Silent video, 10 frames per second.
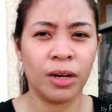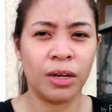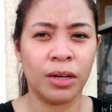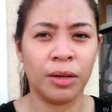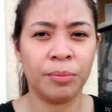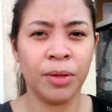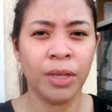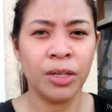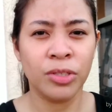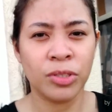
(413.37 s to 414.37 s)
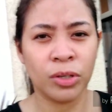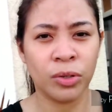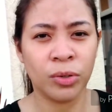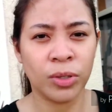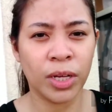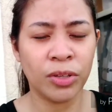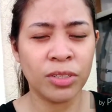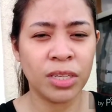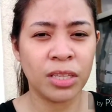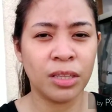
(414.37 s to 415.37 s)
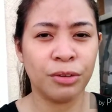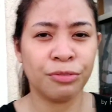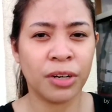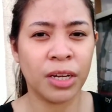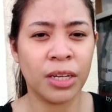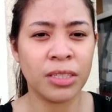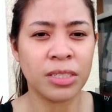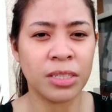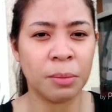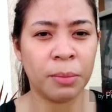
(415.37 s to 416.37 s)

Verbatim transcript: Um, so, can you see the difference?